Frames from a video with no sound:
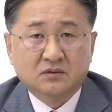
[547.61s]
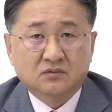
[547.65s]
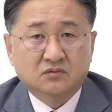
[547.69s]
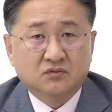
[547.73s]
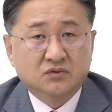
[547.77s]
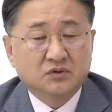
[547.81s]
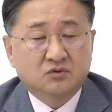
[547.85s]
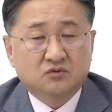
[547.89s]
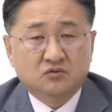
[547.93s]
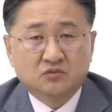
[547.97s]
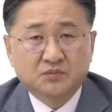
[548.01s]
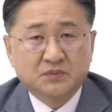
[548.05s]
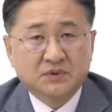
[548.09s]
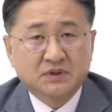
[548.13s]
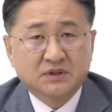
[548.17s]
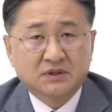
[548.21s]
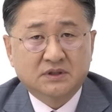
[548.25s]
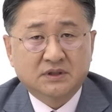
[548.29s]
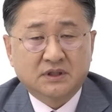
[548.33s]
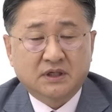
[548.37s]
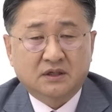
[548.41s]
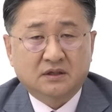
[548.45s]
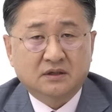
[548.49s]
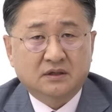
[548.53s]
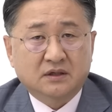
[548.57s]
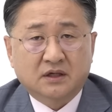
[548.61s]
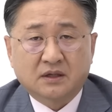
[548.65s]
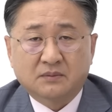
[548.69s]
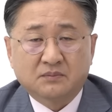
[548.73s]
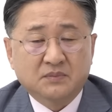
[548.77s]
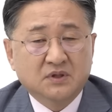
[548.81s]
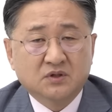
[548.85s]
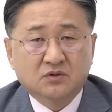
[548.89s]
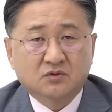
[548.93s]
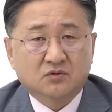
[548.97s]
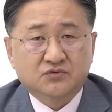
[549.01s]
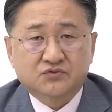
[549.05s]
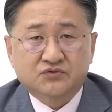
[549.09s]
우리 국민들의 그렇게
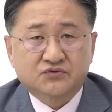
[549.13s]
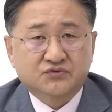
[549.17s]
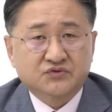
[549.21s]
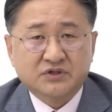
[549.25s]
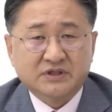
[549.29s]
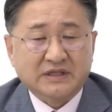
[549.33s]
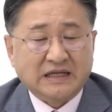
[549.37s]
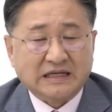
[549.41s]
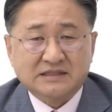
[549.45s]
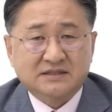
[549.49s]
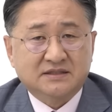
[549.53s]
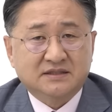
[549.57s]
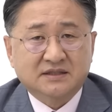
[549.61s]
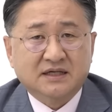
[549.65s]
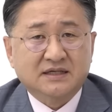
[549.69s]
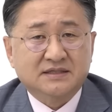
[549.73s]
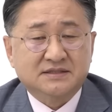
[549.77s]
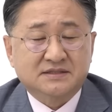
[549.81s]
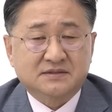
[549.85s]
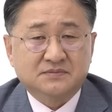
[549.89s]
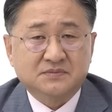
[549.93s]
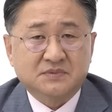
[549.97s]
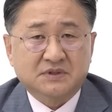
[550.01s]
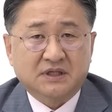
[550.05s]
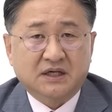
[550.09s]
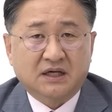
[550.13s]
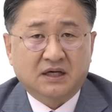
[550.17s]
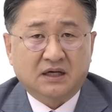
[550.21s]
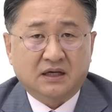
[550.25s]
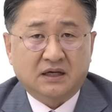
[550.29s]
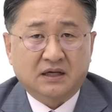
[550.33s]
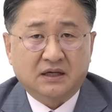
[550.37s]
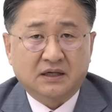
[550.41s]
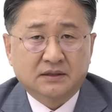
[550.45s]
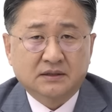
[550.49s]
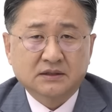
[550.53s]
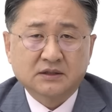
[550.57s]
민도 수준이 낮지가 않습니다.